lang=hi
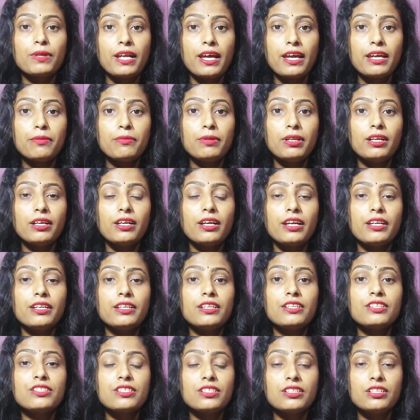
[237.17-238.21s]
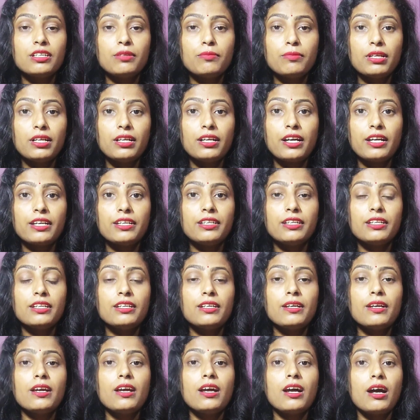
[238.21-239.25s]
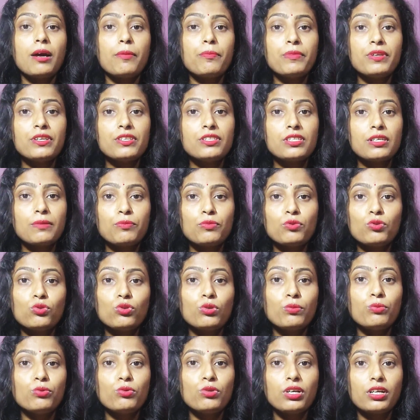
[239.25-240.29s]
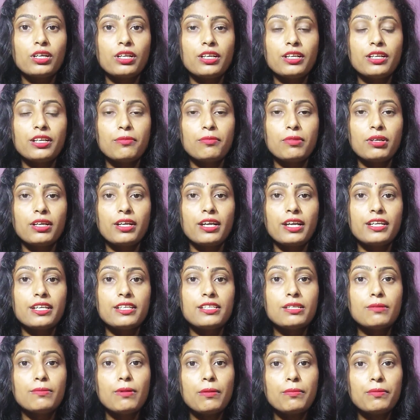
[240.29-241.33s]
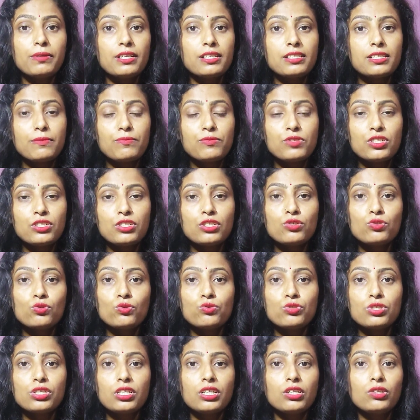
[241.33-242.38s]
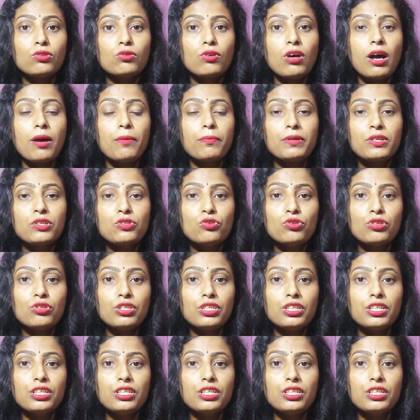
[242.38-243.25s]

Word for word: पढ़ाई में लगाइए स्टडी में लगाइए अपने सपनों को पूरा करने में लगाइए जब आप ये सब चीज़ें सोचेंगे तो आपकी जो